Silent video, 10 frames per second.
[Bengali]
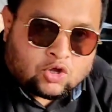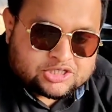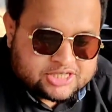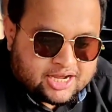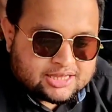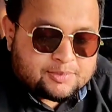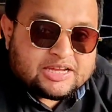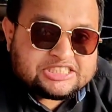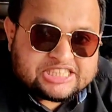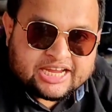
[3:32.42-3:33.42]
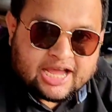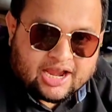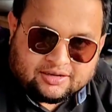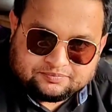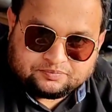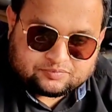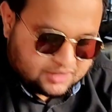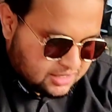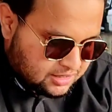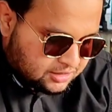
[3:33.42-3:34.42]
দশ টাকা দামের সিঙ্গারা
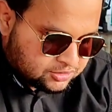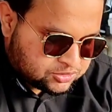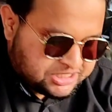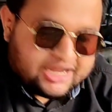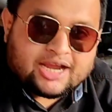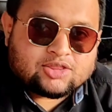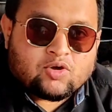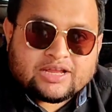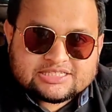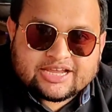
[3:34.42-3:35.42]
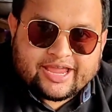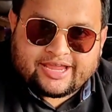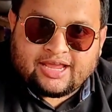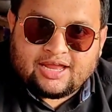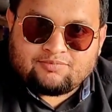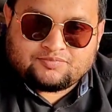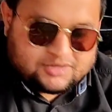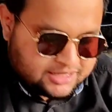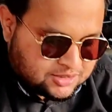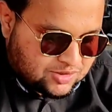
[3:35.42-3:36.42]
তো সিঙ্গারা তো অনেক জায়গায় খেলাম
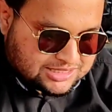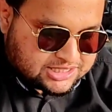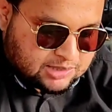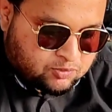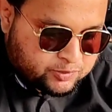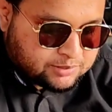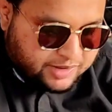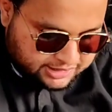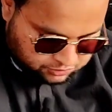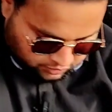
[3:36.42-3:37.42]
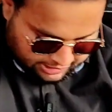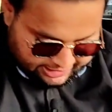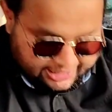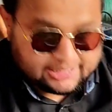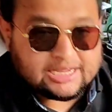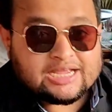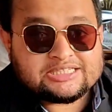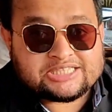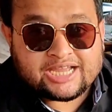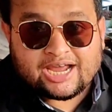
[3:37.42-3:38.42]
কিন্তু আজকে মোমেন ভাইয়ের দোকানের এই
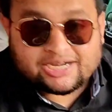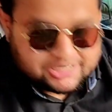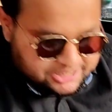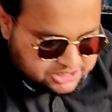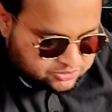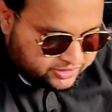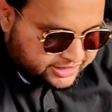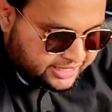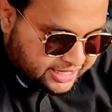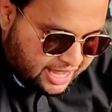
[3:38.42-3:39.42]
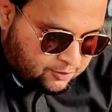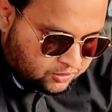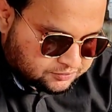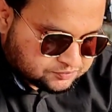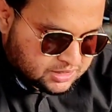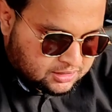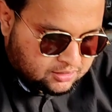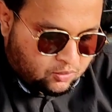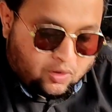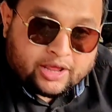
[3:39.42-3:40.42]
সিঙ্গারাটা টেস্ট করে দেখি কেমন
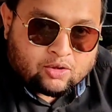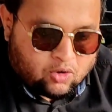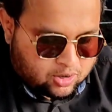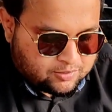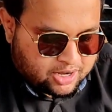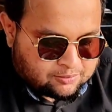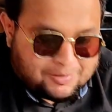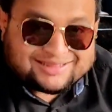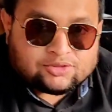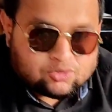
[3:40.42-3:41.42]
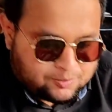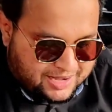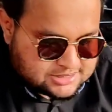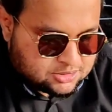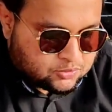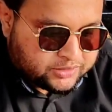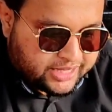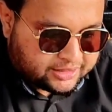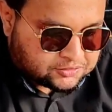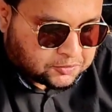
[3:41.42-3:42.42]
অনেক গরম কারণ মাত্র ভাজলো
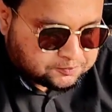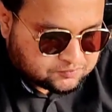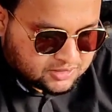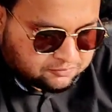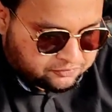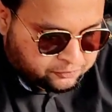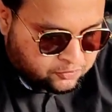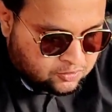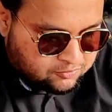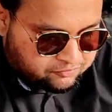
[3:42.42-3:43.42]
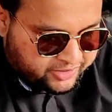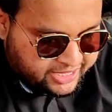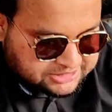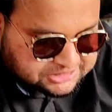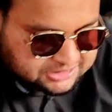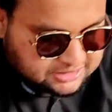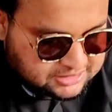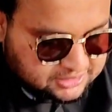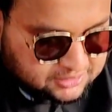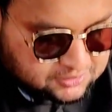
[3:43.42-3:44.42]
উনি একদম ফুল ফ্রেশ
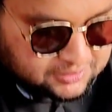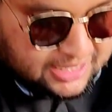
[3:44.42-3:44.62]
তো